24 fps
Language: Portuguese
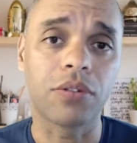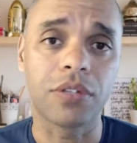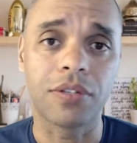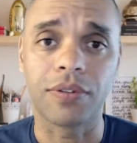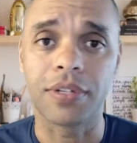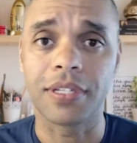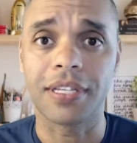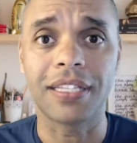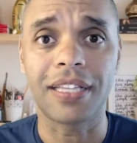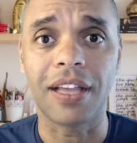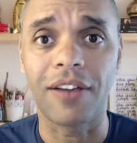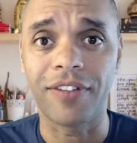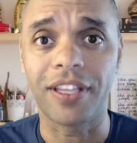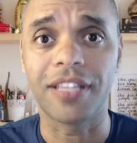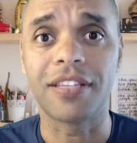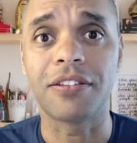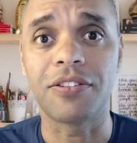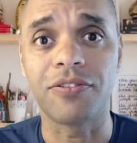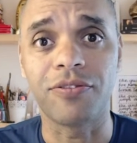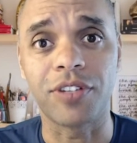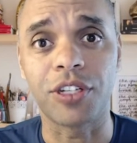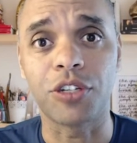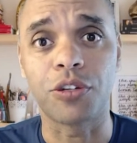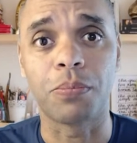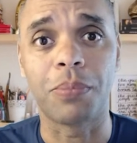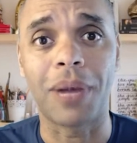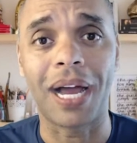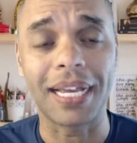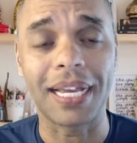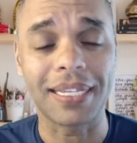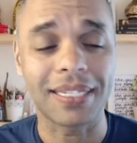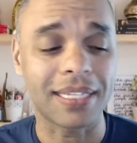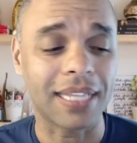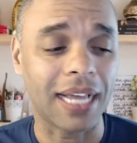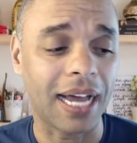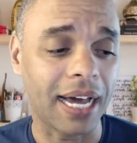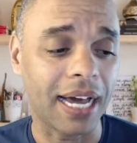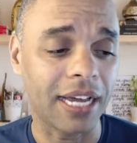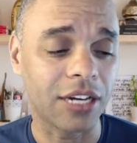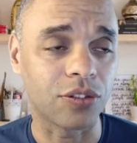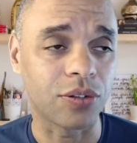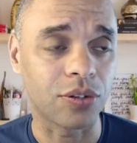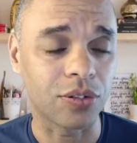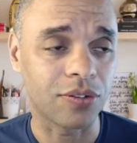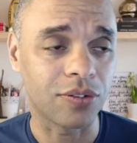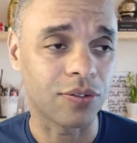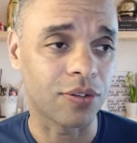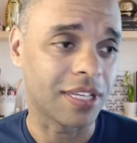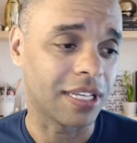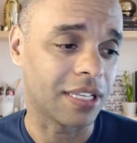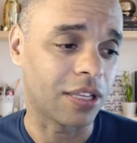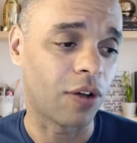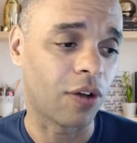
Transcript: se você está vendo esse vídeo mais tarde ou se você